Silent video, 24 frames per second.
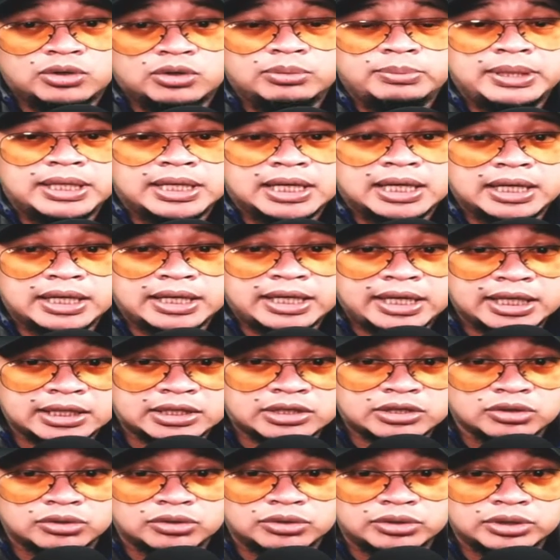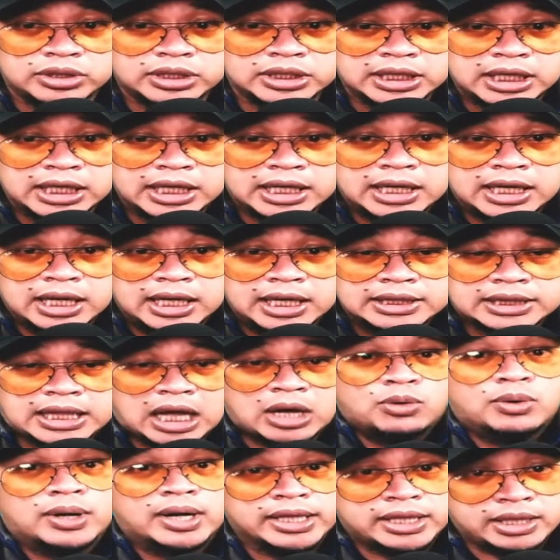ho binanggit yung
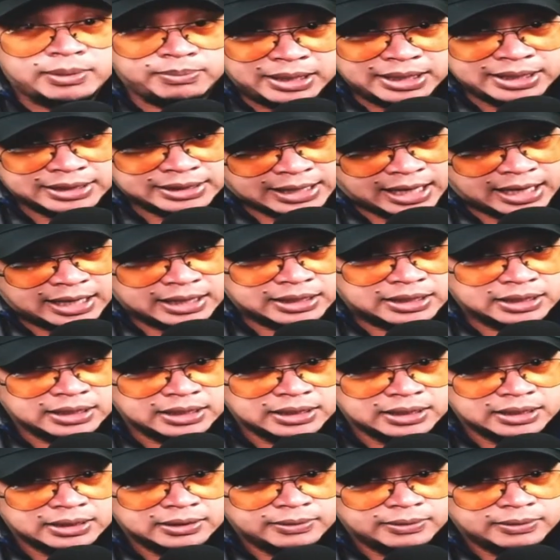tauhan ni Bantag.